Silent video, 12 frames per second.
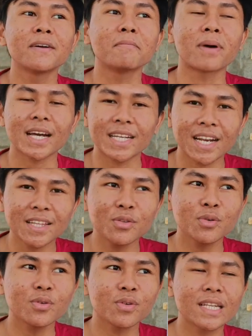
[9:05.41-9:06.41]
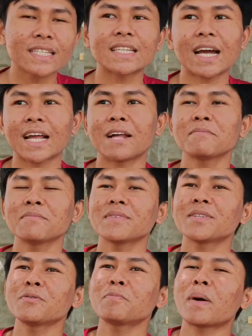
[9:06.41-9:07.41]
maka dari itu Instagram
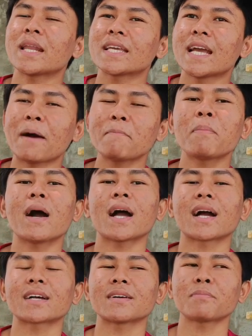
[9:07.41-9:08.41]
itu paling gampang,